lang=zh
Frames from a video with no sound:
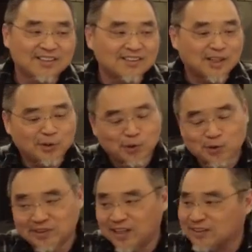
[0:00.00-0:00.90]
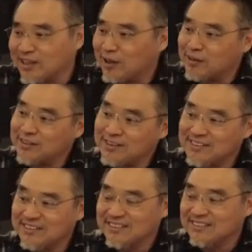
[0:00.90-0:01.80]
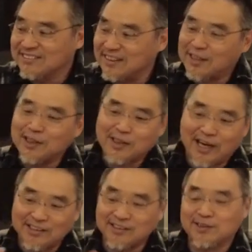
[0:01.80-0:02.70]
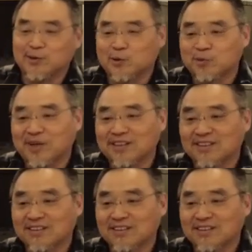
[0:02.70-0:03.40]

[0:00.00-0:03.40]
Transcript: 他最后去上吊了呢？那他还是使徒吗？